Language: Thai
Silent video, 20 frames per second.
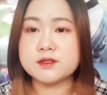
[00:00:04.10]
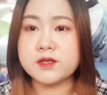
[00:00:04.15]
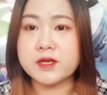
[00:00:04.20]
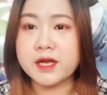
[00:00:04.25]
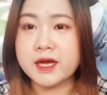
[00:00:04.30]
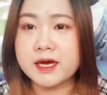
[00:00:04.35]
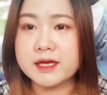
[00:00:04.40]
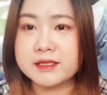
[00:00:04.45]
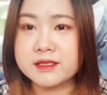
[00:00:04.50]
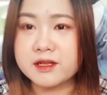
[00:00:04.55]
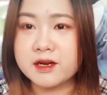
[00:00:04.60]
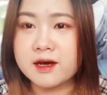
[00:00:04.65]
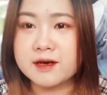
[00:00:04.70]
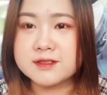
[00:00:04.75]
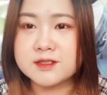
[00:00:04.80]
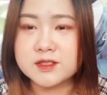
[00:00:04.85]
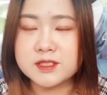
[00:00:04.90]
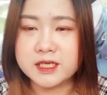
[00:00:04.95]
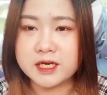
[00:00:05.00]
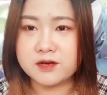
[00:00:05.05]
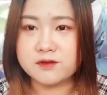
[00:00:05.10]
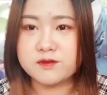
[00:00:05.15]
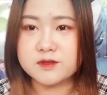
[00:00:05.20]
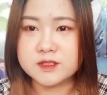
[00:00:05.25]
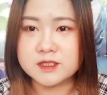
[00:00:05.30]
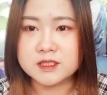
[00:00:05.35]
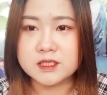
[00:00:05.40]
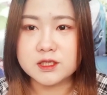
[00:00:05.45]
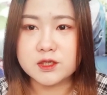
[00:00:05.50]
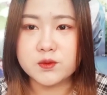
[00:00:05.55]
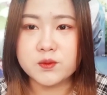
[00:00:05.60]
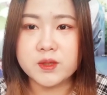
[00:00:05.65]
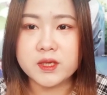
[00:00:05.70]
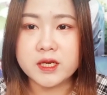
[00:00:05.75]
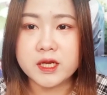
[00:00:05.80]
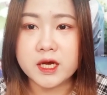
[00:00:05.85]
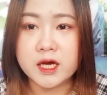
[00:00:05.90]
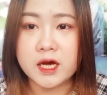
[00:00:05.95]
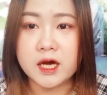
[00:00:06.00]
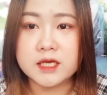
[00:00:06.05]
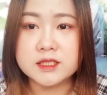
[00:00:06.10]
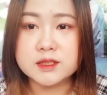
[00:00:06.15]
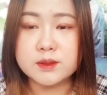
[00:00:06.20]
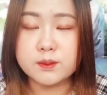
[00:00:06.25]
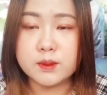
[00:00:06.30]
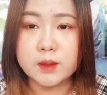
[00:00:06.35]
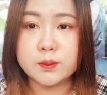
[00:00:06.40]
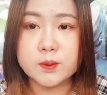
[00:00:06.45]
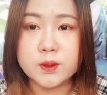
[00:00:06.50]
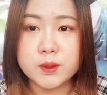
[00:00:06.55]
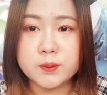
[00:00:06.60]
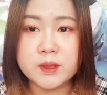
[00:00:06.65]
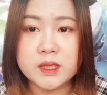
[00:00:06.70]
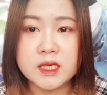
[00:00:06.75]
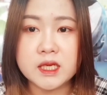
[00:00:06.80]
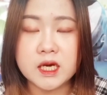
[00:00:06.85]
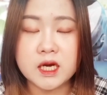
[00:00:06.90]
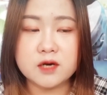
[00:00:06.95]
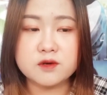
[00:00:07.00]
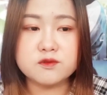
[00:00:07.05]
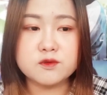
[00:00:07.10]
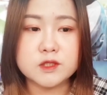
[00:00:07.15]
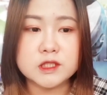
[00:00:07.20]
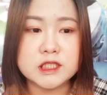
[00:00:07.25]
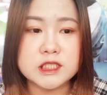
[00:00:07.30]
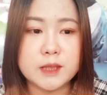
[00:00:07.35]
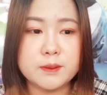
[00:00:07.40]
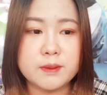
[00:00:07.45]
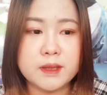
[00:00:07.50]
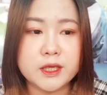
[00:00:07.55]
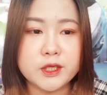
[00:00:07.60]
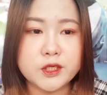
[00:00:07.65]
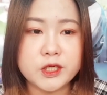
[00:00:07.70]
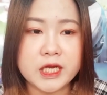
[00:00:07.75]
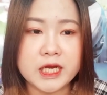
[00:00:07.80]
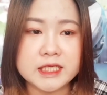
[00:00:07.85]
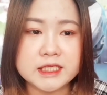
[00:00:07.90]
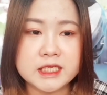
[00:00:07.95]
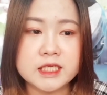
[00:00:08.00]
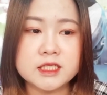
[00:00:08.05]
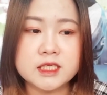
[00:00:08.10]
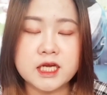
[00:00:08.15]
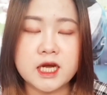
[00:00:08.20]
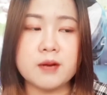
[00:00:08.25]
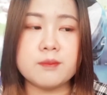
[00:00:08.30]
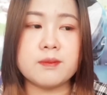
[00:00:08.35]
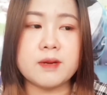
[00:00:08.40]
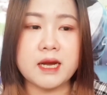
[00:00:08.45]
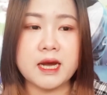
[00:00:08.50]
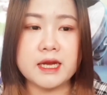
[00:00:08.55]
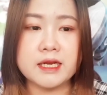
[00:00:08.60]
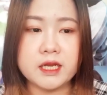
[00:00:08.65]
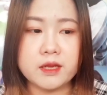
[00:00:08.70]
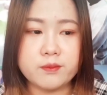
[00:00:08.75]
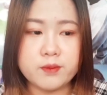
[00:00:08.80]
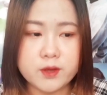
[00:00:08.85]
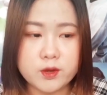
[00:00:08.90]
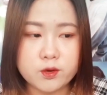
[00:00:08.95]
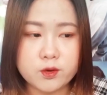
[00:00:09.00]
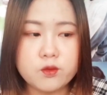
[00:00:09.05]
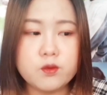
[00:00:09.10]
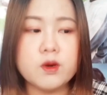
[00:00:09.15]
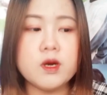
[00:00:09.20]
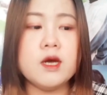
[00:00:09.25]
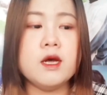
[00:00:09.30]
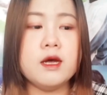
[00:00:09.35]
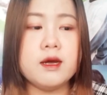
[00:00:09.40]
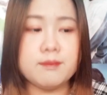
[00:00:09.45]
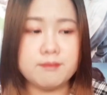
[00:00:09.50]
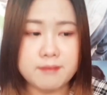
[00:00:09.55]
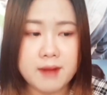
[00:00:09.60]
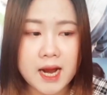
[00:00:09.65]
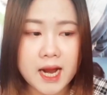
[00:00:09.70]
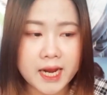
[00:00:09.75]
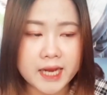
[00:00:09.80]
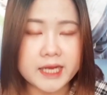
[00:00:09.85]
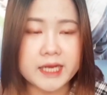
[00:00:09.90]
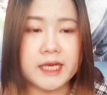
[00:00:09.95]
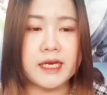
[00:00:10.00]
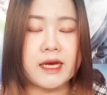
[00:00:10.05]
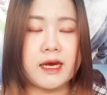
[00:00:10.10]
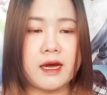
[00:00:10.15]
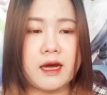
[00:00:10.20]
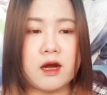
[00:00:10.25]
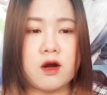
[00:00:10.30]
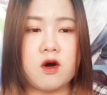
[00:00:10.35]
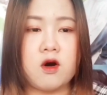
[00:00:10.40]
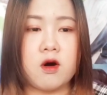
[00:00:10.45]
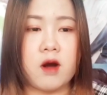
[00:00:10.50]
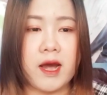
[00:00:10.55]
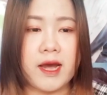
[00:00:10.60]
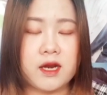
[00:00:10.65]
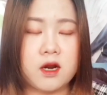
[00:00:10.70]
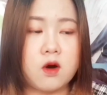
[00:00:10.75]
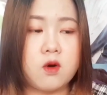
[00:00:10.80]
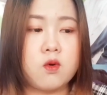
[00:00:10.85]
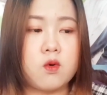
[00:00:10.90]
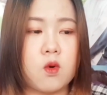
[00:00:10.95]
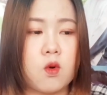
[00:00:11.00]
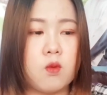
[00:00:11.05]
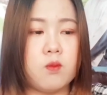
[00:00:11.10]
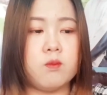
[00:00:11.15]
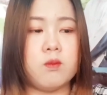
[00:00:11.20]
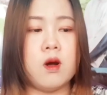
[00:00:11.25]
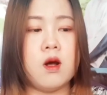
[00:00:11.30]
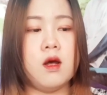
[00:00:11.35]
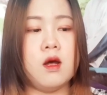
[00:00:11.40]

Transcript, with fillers: สวัสดีค่ะต้อนรับเข้าสู่ช่องฝนซิสเตอร์ทวินนะคะสำหรับคลิปนี้นะคะฝนจะมารีแอคชั่นกับการเดบิวต์ใหม่นะคะของไอดอลกลุ่ม